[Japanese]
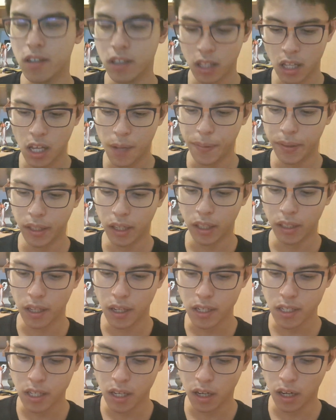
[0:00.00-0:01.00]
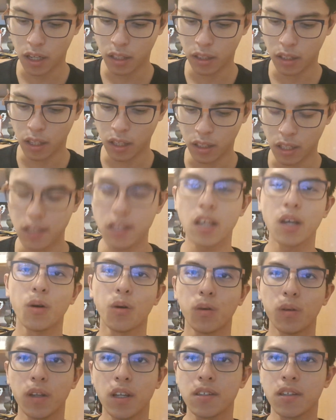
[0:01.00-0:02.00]
いてまだ話してなかったんで最
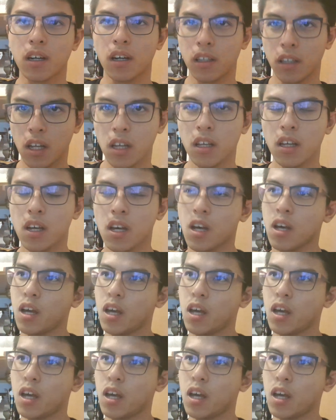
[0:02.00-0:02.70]
後ですからね